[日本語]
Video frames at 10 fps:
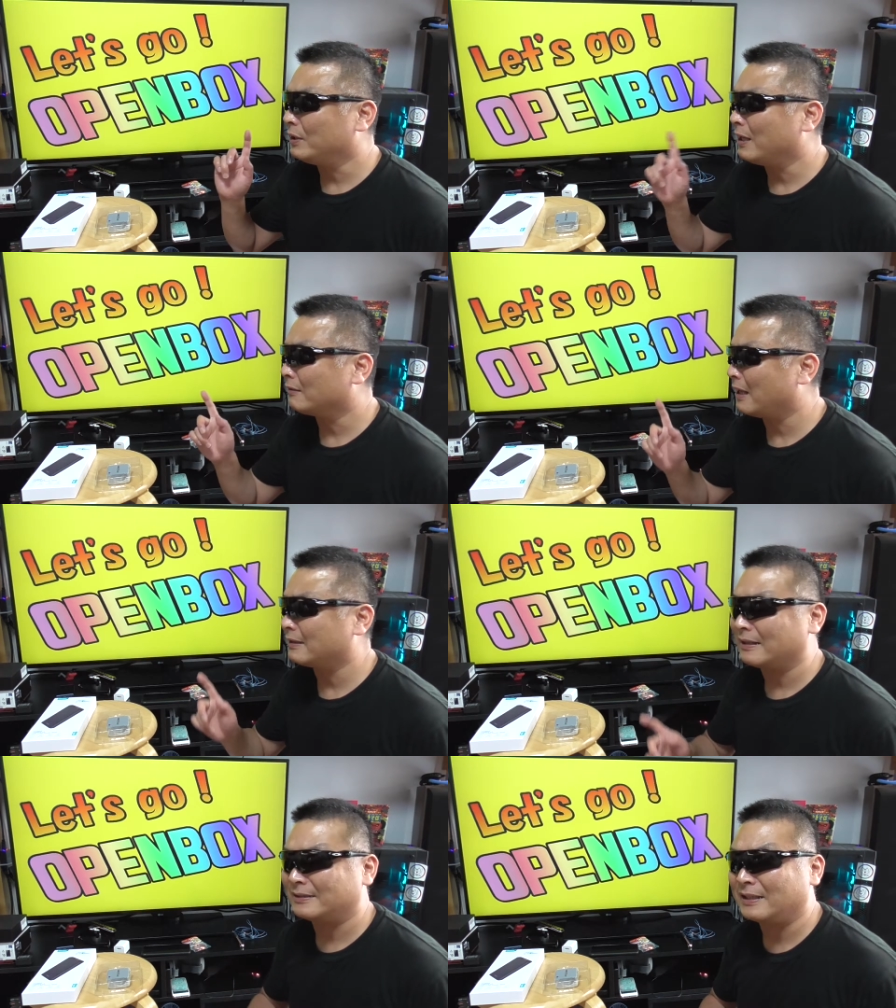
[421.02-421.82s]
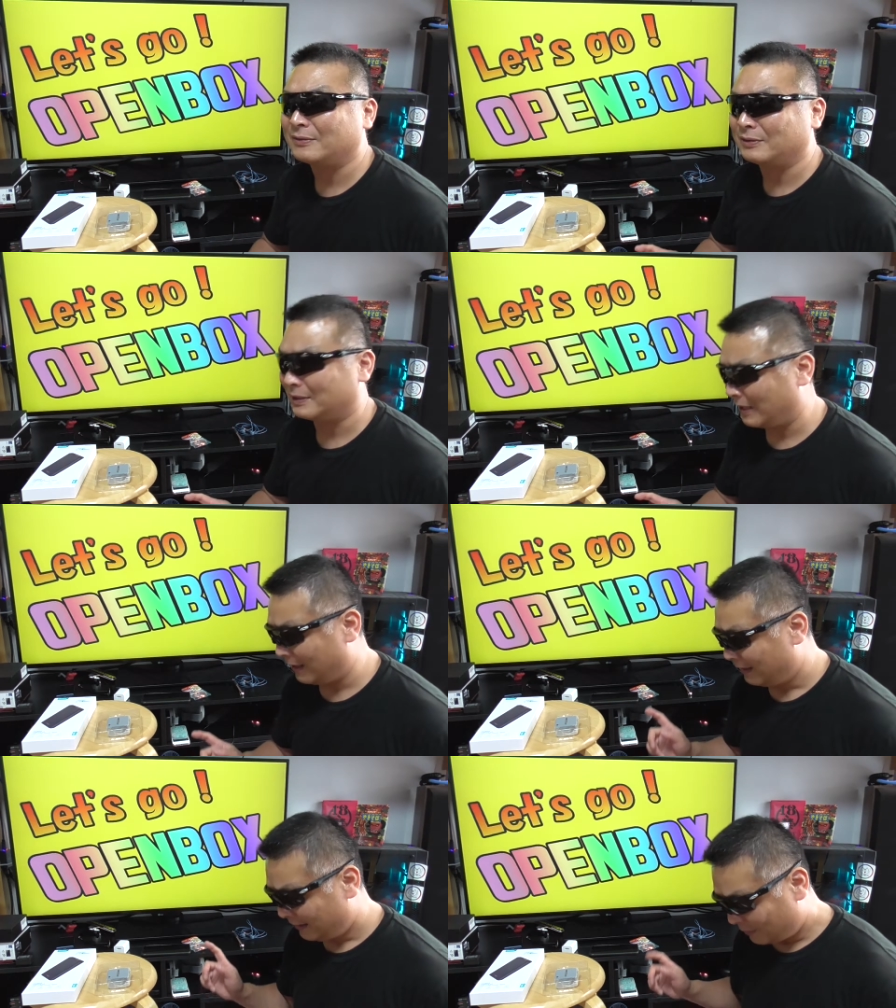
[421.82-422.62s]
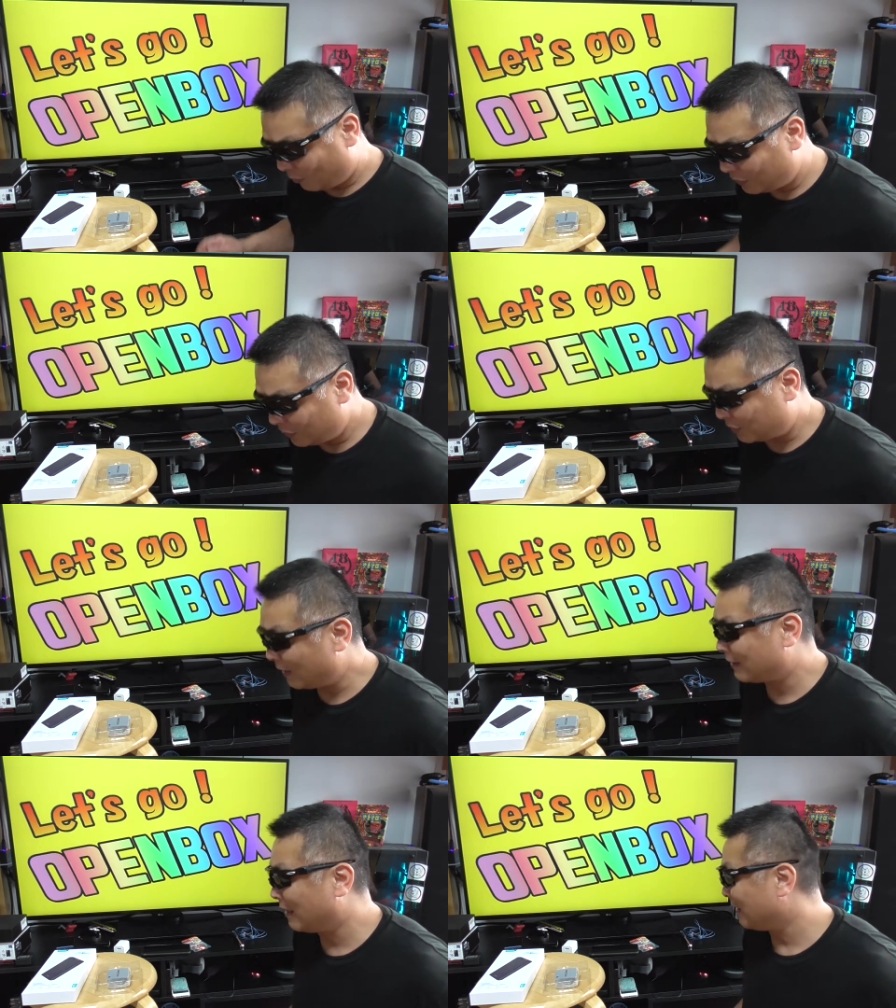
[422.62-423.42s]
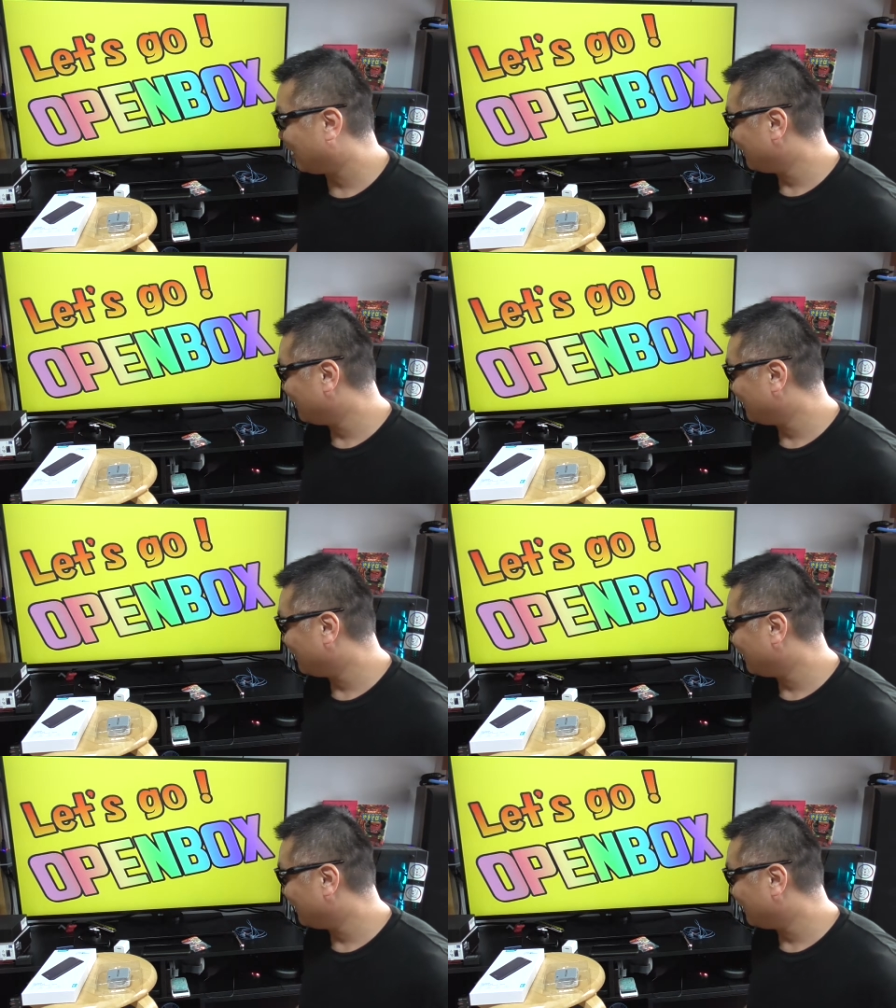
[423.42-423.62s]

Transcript: こにあるなってチェックしてここに座ったんだ